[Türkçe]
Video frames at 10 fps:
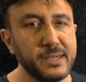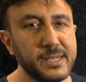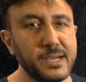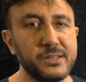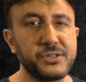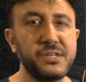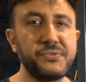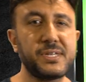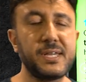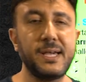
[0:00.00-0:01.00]
Yani
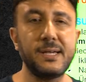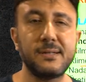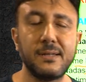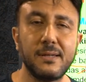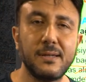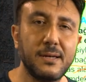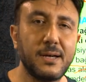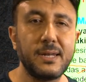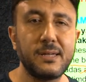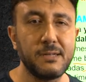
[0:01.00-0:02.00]
çiftçiye
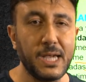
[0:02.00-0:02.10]
hani